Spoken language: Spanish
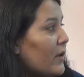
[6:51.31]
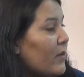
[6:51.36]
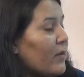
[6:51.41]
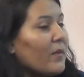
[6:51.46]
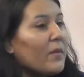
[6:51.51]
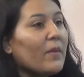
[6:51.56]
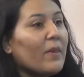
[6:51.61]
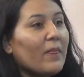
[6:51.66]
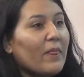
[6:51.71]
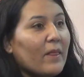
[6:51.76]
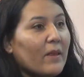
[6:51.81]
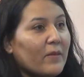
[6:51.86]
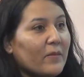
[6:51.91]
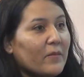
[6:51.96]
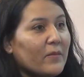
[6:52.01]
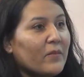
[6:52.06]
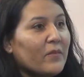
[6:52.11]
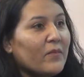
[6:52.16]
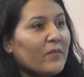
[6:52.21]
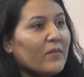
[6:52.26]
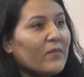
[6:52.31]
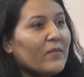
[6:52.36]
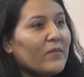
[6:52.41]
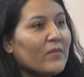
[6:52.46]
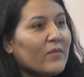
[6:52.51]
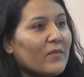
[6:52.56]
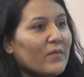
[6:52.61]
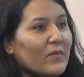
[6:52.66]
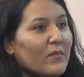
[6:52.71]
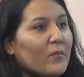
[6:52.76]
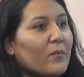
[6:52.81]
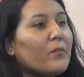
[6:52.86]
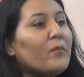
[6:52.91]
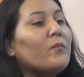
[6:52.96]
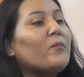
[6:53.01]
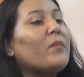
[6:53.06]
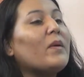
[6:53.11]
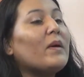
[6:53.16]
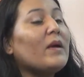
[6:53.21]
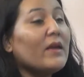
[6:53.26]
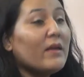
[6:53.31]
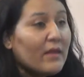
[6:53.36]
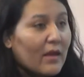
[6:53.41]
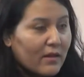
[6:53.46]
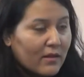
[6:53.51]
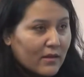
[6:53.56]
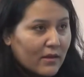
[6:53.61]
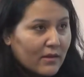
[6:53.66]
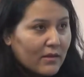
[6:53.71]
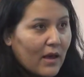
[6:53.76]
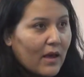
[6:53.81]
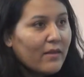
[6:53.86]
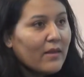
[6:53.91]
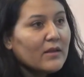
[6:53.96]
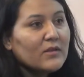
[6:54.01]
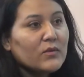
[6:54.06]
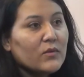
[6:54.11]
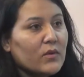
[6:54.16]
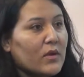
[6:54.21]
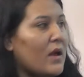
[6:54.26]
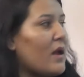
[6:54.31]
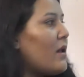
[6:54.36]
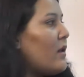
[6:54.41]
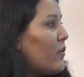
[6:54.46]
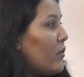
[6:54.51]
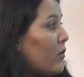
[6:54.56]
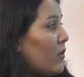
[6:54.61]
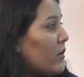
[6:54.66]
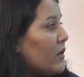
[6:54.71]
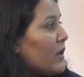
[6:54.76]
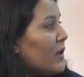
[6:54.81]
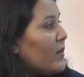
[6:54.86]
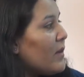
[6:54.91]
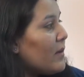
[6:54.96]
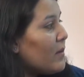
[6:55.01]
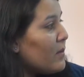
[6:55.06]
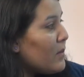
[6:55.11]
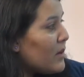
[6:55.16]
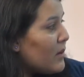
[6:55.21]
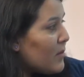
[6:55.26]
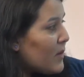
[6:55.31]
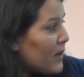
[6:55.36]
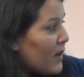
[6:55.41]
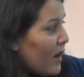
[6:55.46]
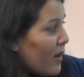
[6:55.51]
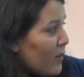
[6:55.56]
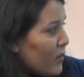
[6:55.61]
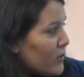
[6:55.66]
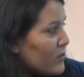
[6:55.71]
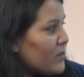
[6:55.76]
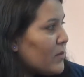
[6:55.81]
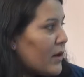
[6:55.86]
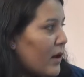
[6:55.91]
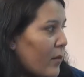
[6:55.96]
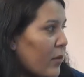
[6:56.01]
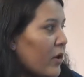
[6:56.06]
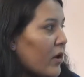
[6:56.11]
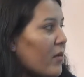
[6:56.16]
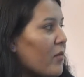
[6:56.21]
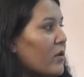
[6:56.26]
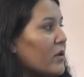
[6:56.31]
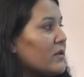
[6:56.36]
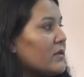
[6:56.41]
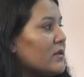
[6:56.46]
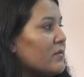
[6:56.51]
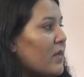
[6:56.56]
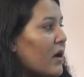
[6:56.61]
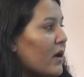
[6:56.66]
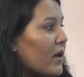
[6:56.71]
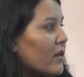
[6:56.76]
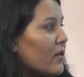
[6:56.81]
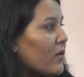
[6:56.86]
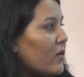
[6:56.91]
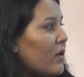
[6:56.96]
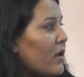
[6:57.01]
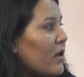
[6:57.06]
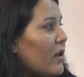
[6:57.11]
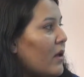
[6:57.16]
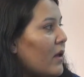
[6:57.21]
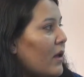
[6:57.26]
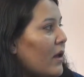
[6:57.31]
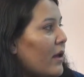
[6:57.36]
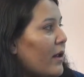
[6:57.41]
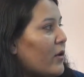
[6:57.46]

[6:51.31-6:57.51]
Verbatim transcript: aspectos que constituyen parte de nuestra identidad. identidad nacional, ¿no? Y, miramos, mira, por ejemplo, en esta imagen, ¿no? Eh,